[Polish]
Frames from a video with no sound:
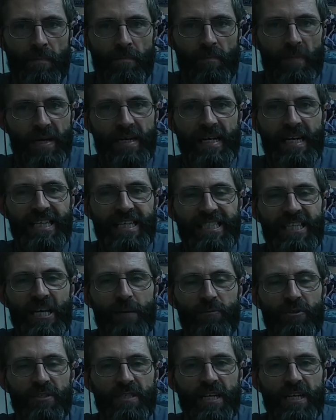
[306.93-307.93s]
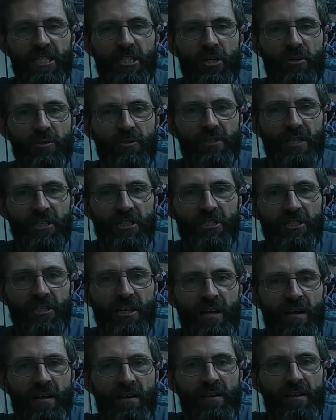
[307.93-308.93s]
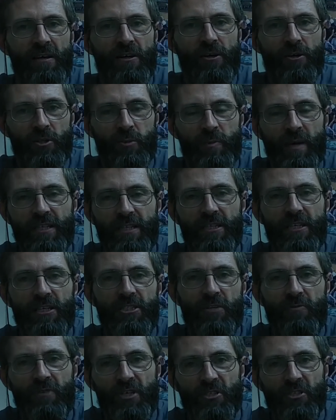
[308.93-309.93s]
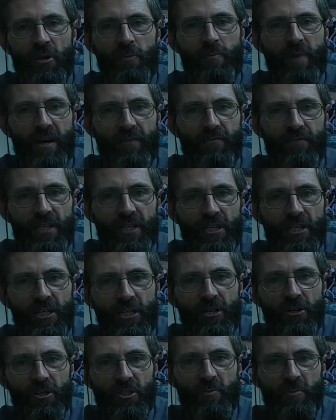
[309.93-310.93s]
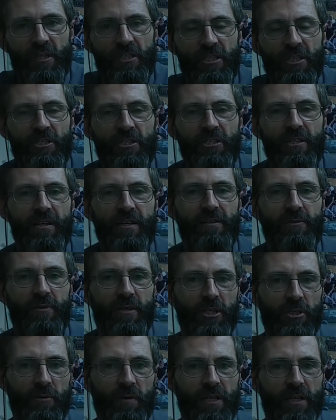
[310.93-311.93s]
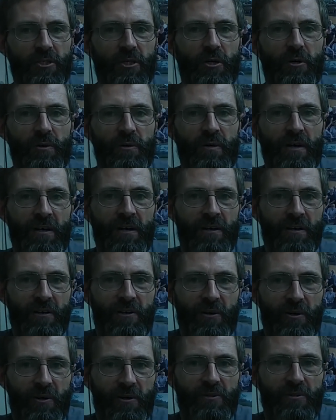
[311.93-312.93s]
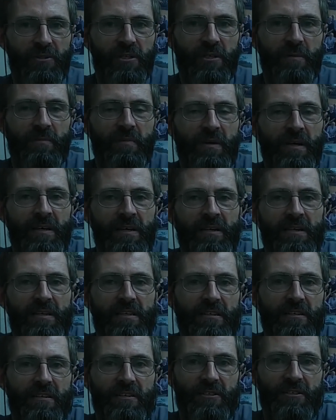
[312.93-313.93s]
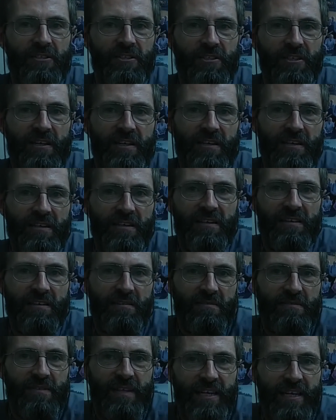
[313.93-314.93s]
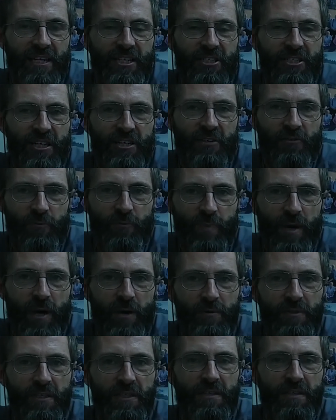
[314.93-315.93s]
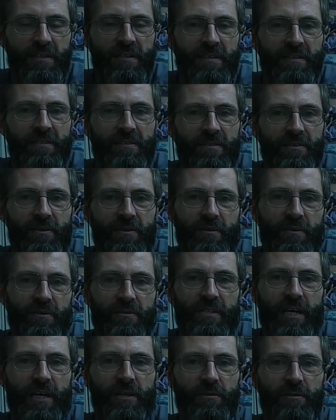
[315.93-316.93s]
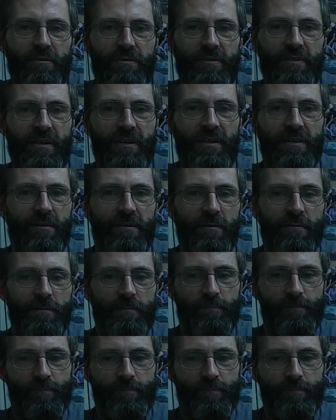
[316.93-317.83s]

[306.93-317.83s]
Parę lat temu znaleziono też kosmetyki, czy właściwie barwniki kosmetyczne, które świadczą o tym, e, że należeli w pełni do rodzaju ludzkiego.